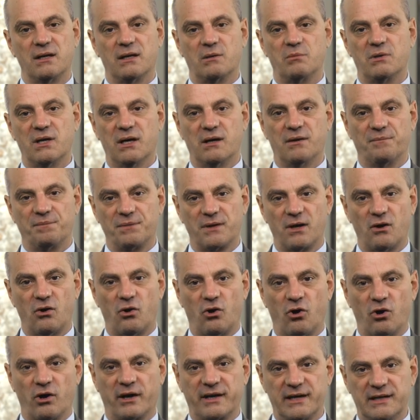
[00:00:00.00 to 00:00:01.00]
Eh bien,
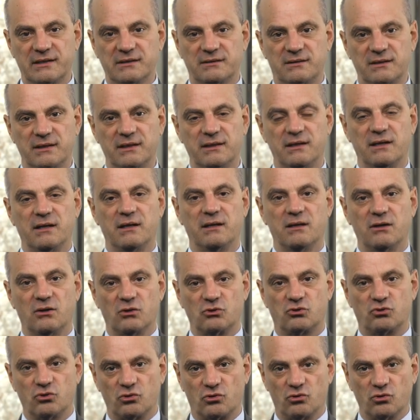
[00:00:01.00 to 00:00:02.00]
en réalité,
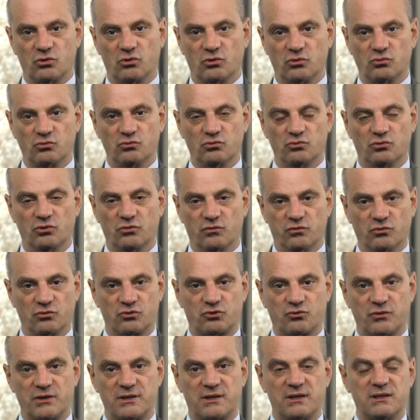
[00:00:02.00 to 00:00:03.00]
ce que nous
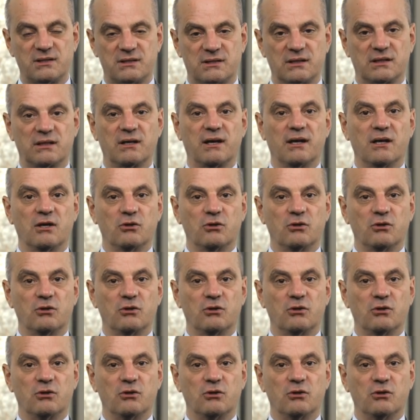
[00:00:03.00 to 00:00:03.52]
devons souhaiter, c'est